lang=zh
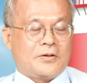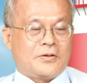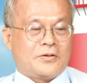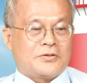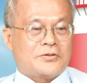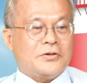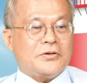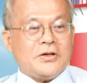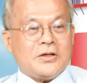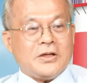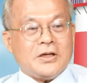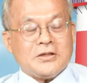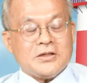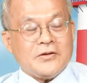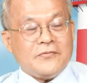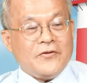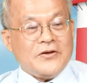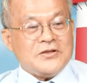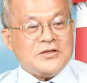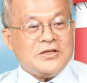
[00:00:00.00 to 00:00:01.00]
所以那
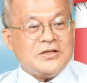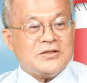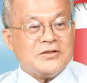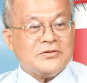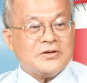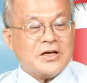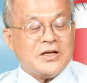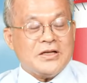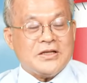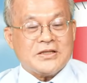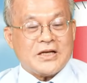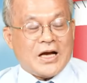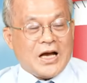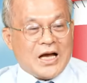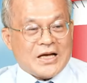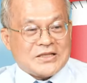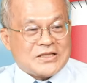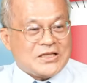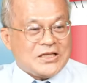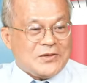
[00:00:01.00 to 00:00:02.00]
些分析师跟你讲
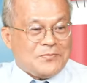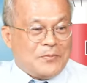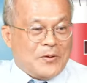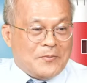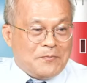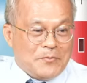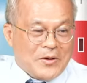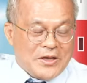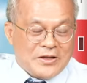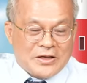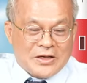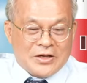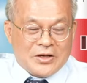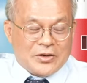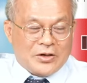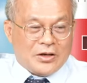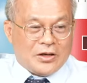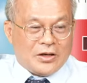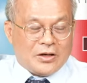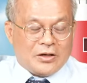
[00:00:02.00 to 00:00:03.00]
啊，基本面
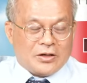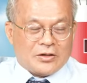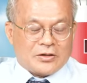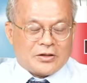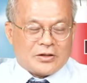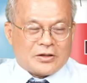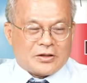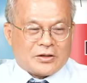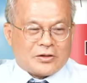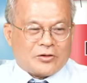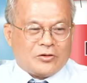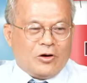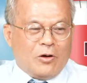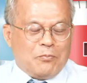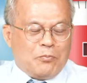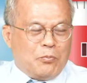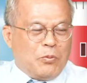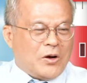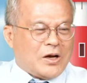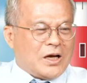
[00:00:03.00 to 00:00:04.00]

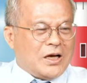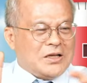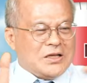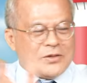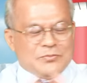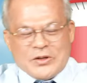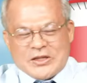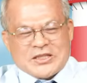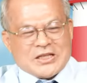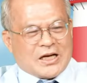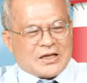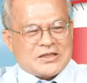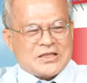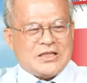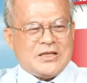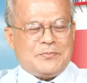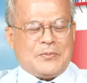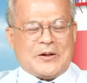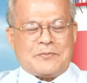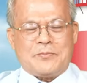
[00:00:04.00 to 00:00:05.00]
都不跟你们讲
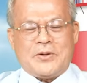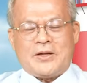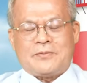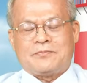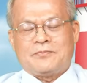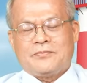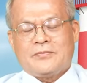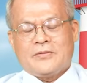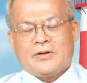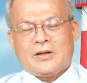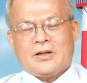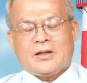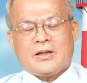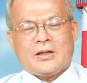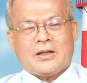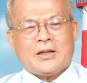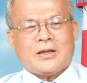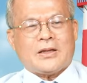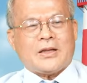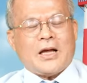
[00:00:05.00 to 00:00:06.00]
基本面，
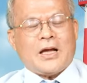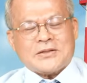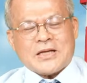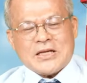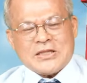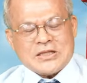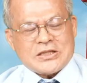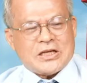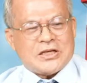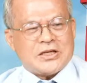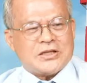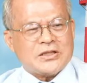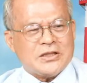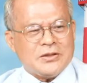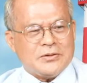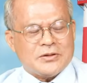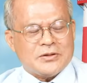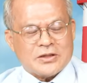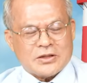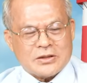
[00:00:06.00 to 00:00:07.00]
他在解
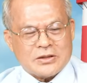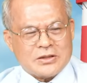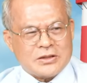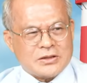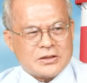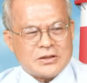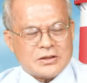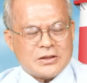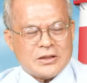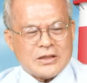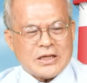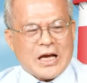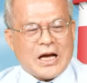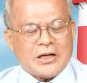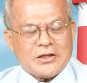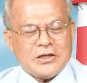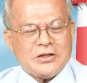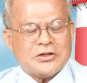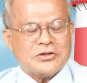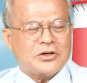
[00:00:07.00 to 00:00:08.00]
释
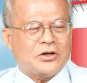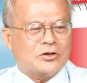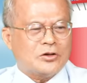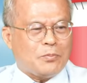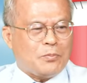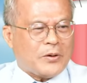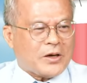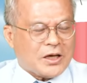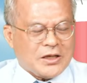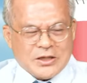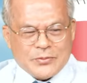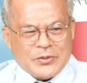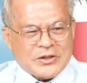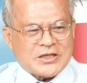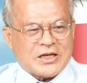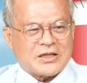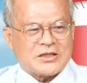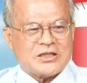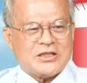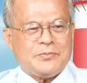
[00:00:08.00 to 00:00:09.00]
压力的时候都不跟你们
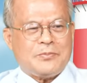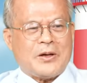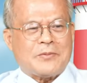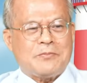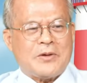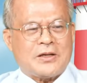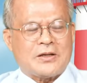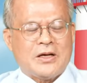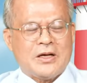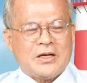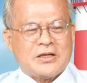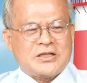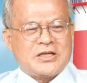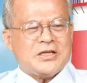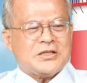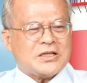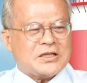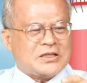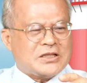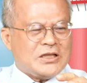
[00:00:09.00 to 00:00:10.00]
讲基本面，
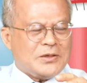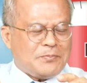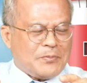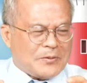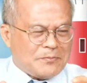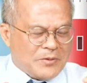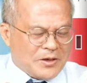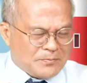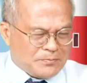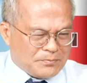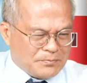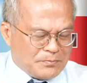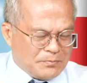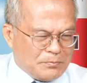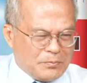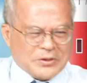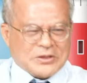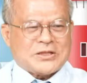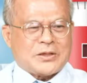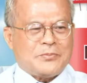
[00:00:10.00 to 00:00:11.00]
其实基本面
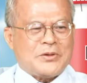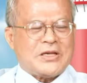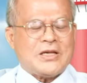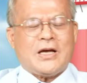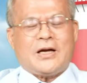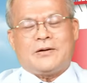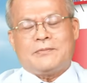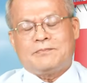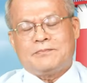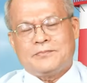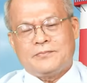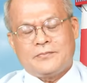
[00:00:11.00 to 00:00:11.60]
不怎么样。